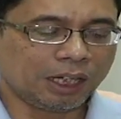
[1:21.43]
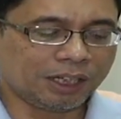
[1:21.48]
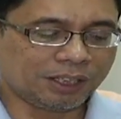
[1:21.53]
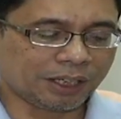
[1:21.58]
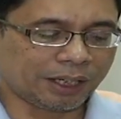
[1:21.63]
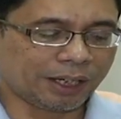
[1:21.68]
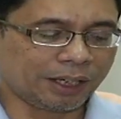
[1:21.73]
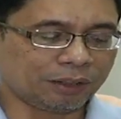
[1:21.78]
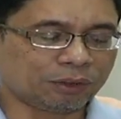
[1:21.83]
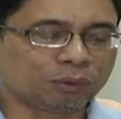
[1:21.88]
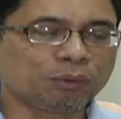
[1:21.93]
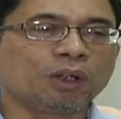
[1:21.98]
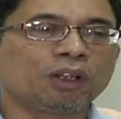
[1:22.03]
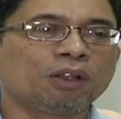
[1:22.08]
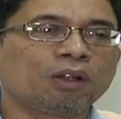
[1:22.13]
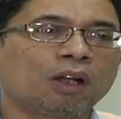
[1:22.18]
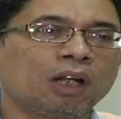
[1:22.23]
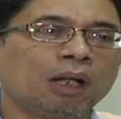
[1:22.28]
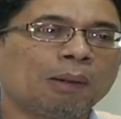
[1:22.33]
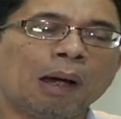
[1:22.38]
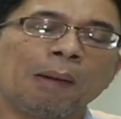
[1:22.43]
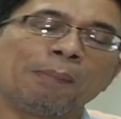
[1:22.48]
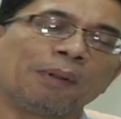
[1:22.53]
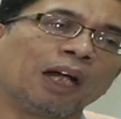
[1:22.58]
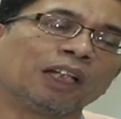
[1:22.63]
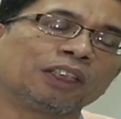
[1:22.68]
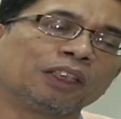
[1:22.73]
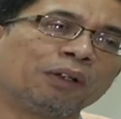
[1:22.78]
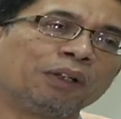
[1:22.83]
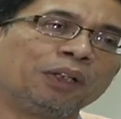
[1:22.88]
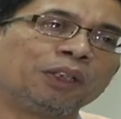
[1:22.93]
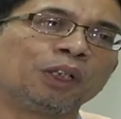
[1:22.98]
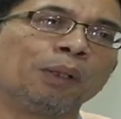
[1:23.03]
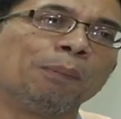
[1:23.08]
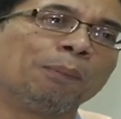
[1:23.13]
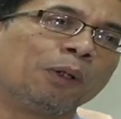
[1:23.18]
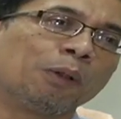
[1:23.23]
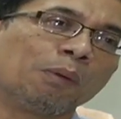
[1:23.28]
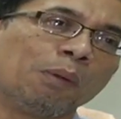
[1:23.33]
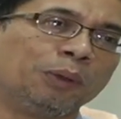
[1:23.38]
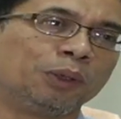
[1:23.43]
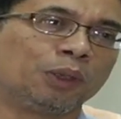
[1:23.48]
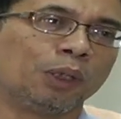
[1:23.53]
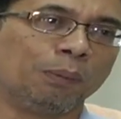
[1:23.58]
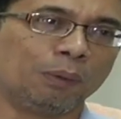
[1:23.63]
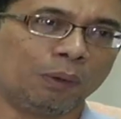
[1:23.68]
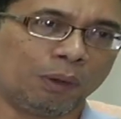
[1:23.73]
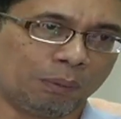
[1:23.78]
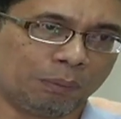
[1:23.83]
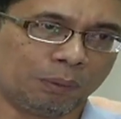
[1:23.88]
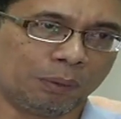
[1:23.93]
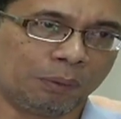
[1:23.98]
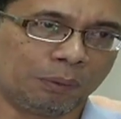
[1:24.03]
এটাকে তুলে ধরা আমরা আশা করি সম্পূর্ণভাবে সফল হব